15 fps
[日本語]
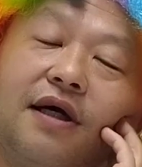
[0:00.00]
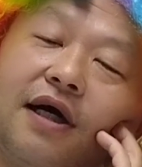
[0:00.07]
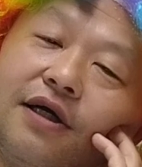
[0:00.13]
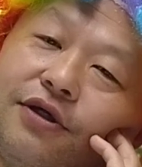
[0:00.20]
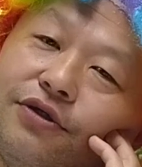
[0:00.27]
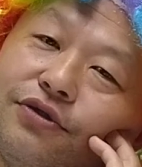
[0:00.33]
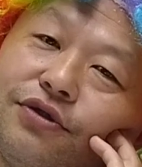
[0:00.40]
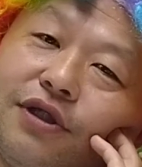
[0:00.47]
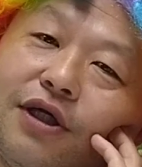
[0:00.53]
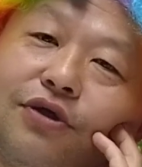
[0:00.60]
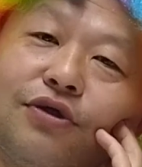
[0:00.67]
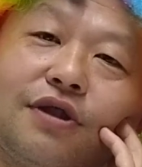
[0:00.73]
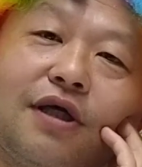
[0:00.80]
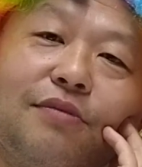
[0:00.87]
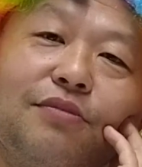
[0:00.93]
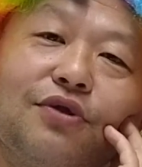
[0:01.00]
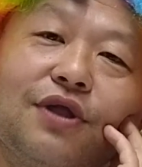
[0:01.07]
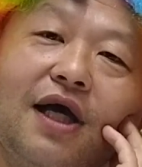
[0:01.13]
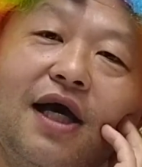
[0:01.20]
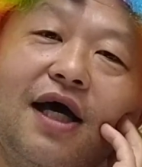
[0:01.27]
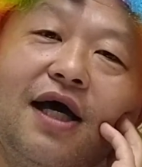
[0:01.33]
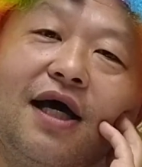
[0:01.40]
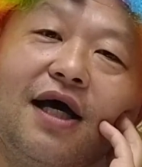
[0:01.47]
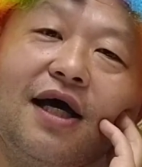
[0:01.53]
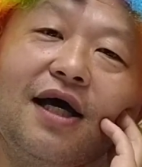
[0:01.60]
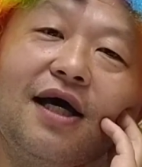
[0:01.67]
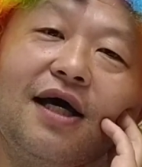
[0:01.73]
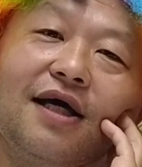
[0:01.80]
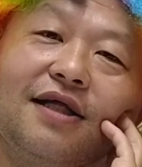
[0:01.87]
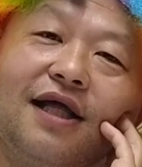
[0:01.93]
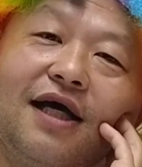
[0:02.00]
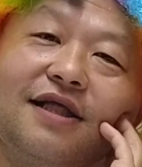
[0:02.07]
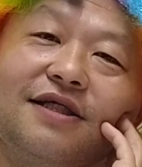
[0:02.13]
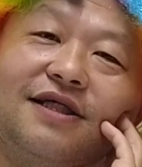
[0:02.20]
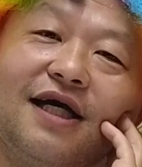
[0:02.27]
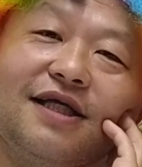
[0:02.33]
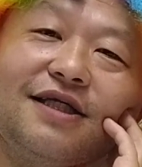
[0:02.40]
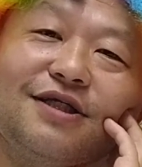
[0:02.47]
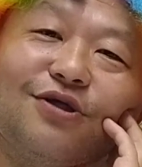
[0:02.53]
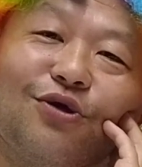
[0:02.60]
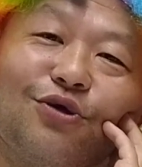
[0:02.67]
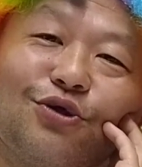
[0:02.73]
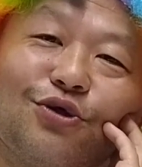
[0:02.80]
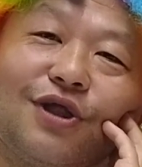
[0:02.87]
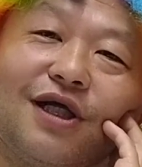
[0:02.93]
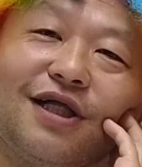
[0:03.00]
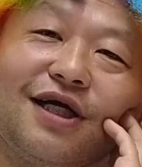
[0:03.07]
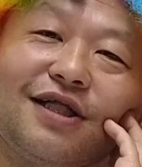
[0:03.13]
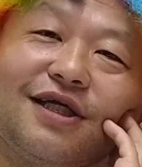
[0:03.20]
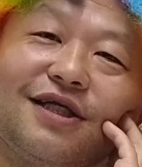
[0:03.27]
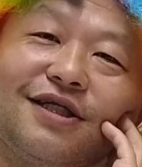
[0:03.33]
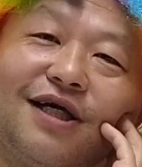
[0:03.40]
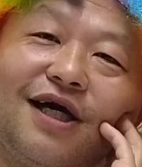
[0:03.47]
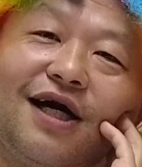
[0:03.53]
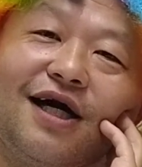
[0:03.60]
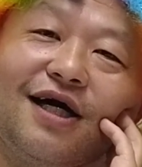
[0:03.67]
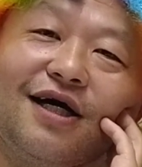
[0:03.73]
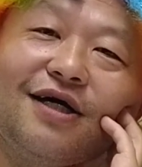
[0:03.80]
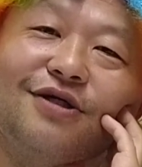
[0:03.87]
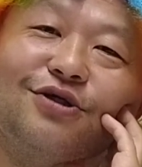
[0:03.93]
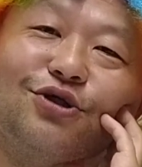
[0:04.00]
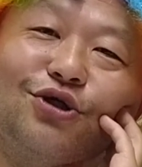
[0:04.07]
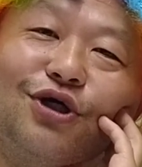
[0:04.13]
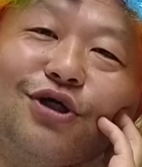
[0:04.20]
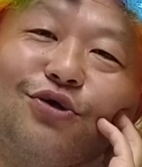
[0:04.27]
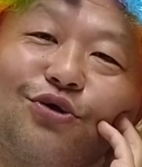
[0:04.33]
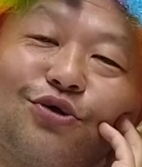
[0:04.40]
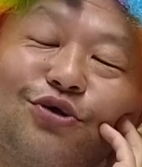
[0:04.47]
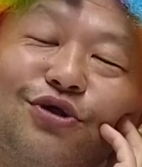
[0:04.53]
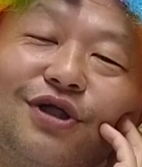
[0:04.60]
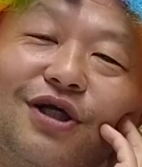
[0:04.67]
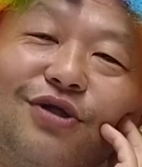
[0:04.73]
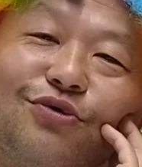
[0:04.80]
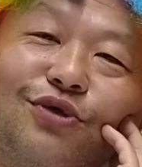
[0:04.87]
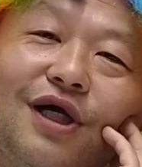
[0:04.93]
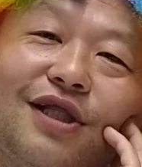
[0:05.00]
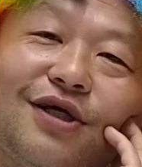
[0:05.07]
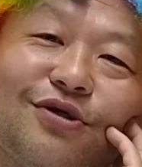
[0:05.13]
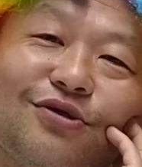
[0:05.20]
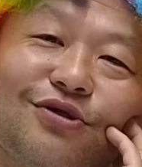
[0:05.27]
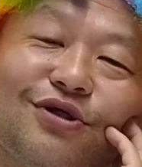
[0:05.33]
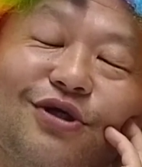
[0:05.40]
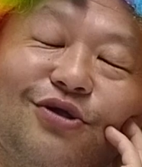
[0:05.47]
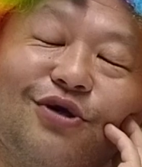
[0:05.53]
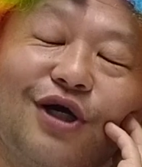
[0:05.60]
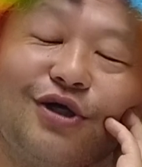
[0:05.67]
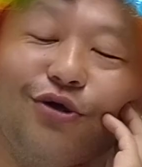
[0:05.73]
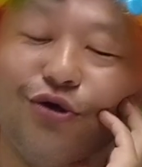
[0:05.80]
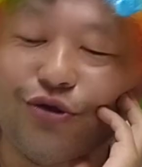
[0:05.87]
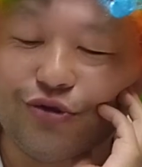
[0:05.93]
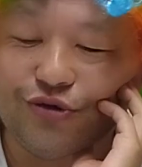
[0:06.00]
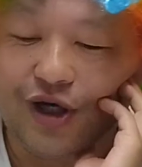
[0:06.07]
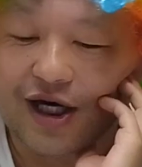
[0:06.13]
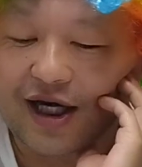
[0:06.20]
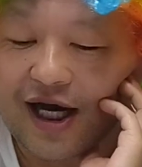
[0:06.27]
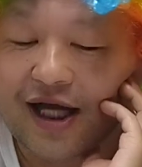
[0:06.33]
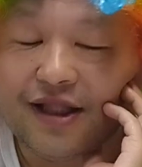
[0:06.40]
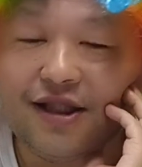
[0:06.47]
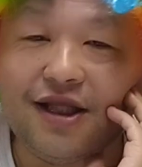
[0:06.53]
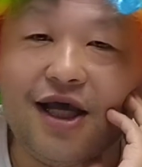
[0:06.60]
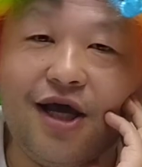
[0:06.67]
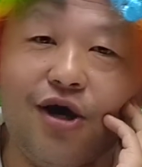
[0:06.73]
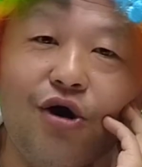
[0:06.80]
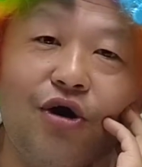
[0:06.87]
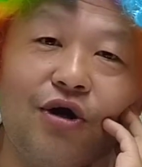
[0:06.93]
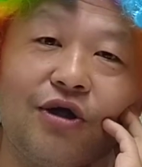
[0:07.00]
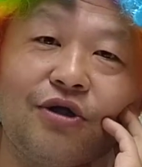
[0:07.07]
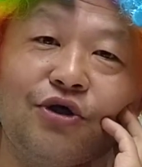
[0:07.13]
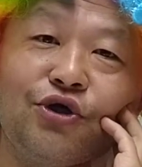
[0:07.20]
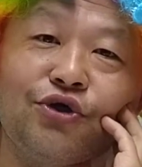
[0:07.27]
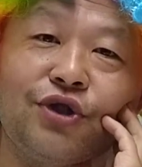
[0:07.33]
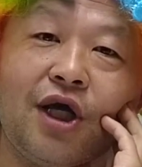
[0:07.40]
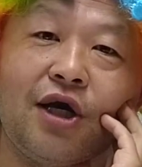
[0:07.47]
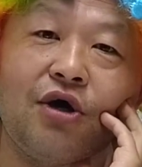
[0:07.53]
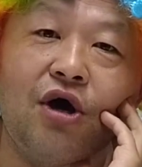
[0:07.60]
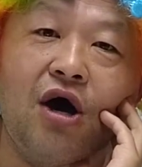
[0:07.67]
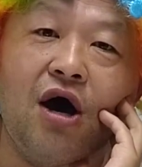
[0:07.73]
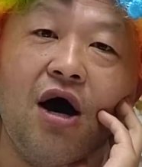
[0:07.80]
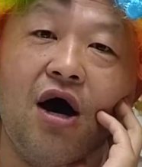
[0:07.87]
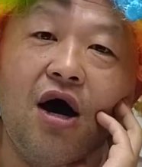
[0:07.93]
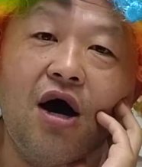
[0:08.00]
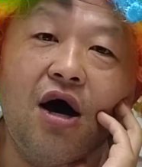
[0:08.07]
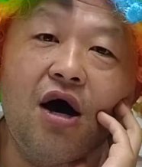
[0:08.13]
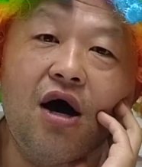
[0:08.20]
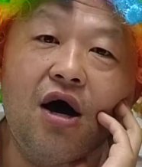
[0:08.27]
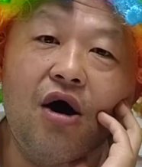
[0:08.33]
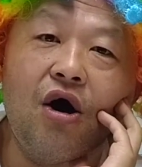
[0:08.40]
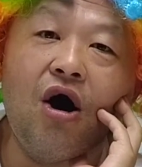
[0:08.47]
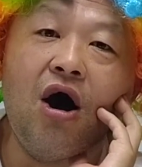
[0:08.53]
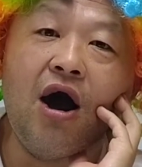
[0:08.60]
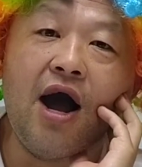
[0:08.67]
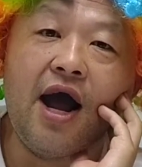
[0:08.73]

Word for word: あ、龍太郎さんもね、何ジャニーズのこと叩いてさ、ジュリーと組んでんの、裏で組んでんのかよくわかんねえよ、龍太郎。おい。